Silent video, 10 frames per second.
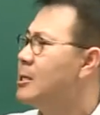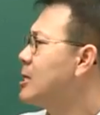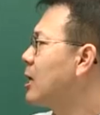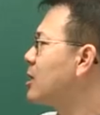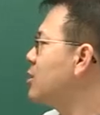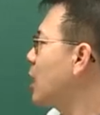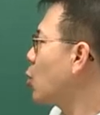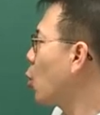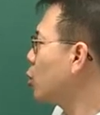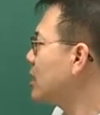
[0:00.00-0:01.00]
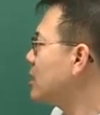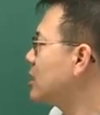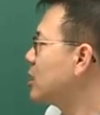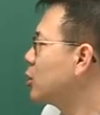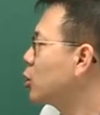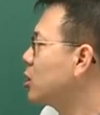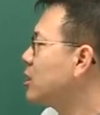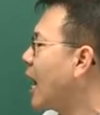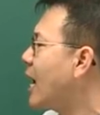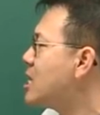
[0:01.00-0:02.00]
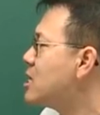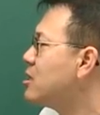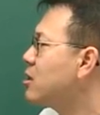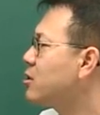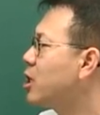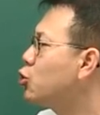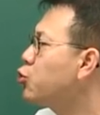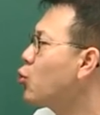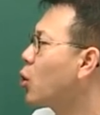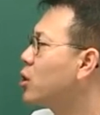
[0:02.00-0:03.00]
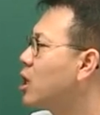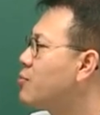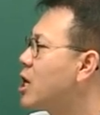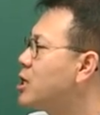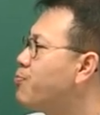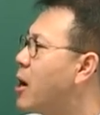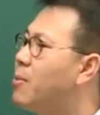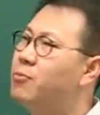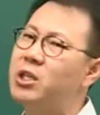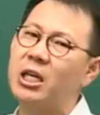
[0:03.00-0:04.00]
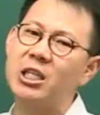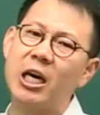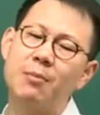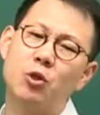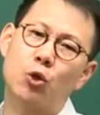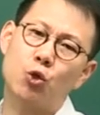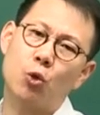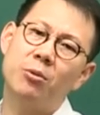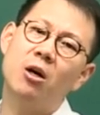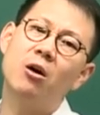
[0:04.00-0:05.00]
자, 그래서 이제 요 저그 한일 의정서의 충고권 때문에 28번 문제가 체감적으로 조금 더